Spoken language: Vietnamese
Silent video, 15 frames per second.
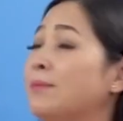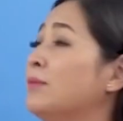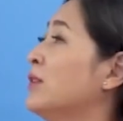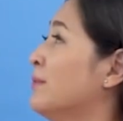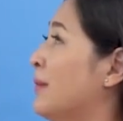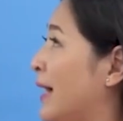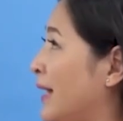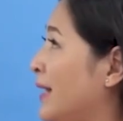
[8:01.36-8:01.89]
năm
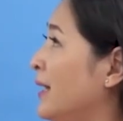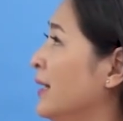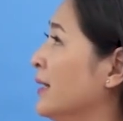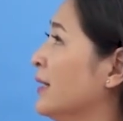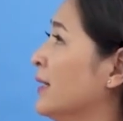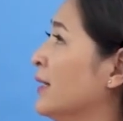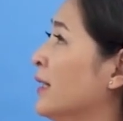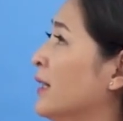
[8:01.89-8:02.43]
thứ 7.
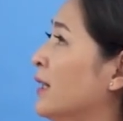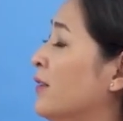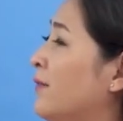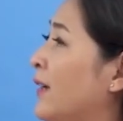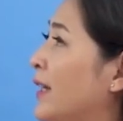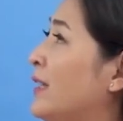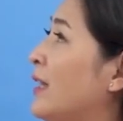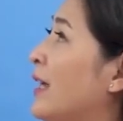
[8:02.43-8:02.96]

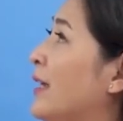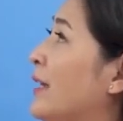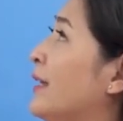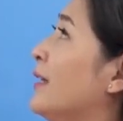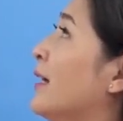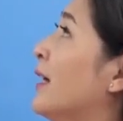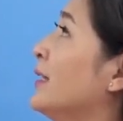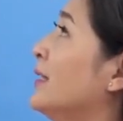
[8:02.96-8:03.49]
Vậy
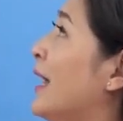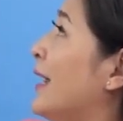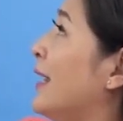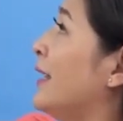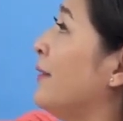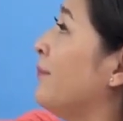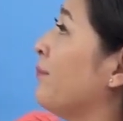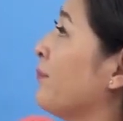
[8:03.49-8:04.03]
thì ở
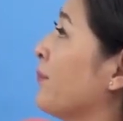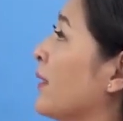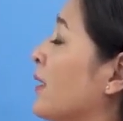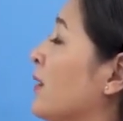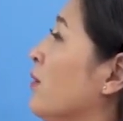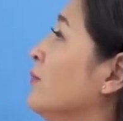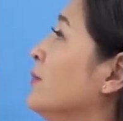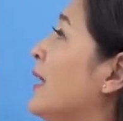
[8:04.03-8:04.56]
đây
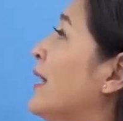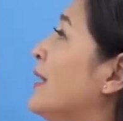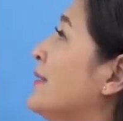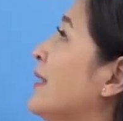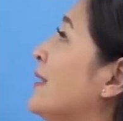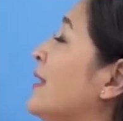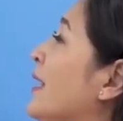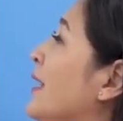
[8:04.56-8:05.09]
chúng ta
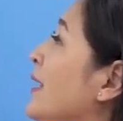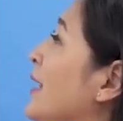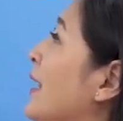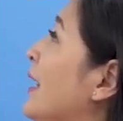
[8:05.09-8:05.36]
sẽ thấy